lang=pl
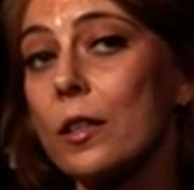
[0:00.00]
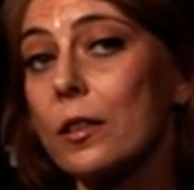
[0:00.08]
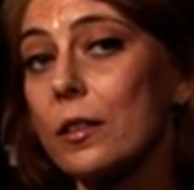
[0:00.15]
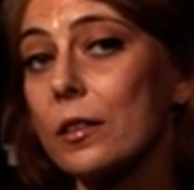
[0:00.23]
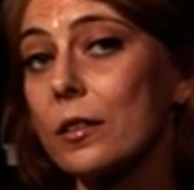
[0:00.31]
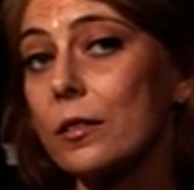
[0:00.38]

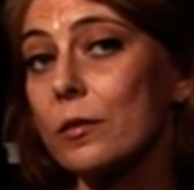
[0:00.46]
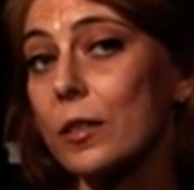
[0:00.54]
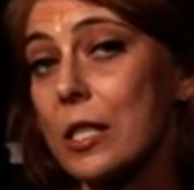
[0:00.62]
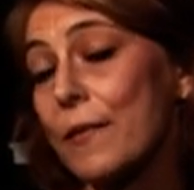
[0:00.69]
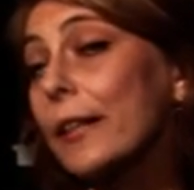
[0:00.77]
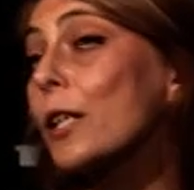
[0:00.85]
E,
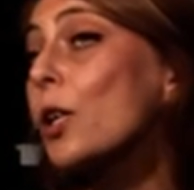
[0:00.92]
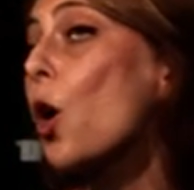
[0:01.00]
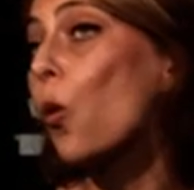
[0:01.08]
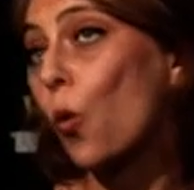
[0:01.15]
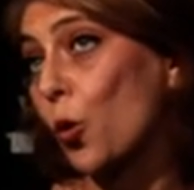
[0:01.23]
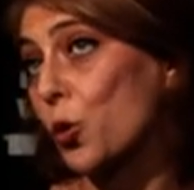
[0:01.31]
tak zwanej
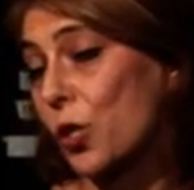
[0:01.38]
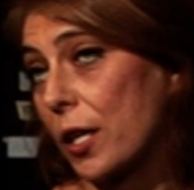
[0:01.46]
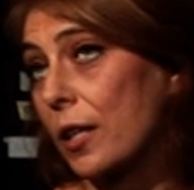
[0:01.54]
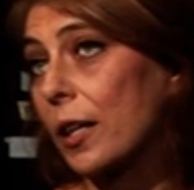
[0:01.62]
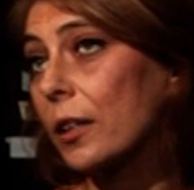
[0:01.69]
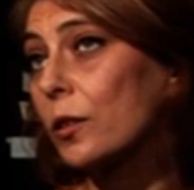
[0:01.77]

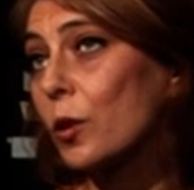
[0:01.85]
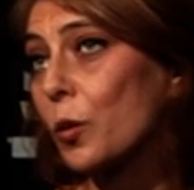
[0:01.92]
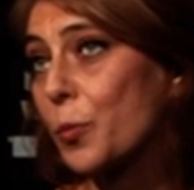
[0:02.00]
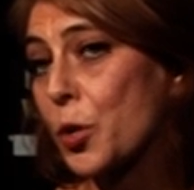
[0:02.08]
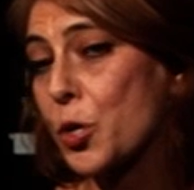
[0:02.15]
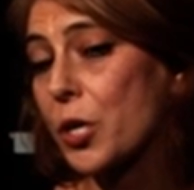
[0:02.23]
hołocie,
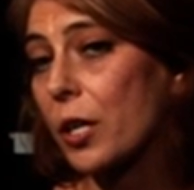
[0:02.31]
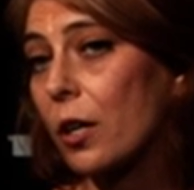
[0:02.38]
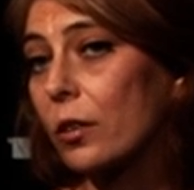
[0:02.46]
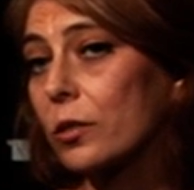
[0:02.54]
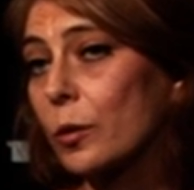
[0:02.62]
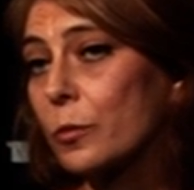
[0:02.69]
Kantor
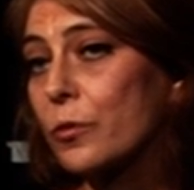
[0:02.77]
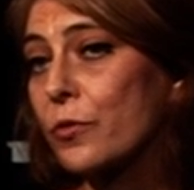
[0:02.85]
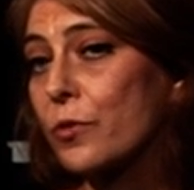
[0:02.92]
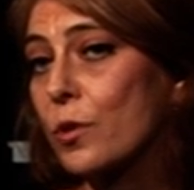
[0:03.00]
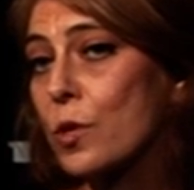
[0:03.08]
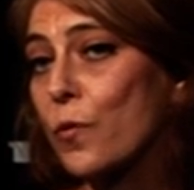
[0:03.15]
pisze o tym
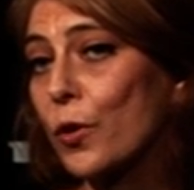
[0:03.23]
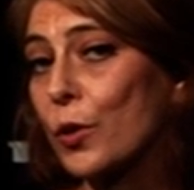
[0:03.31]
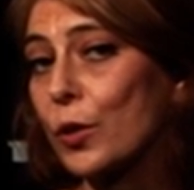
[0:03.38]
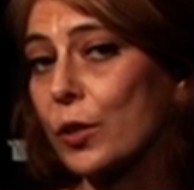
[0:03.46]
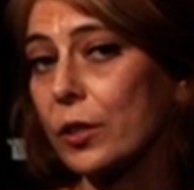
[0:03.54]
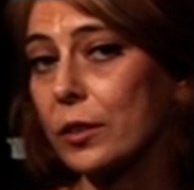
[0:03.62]
w
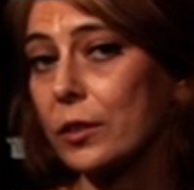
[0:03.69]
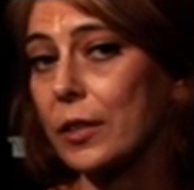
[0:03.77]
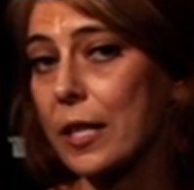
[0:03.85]
swoich e,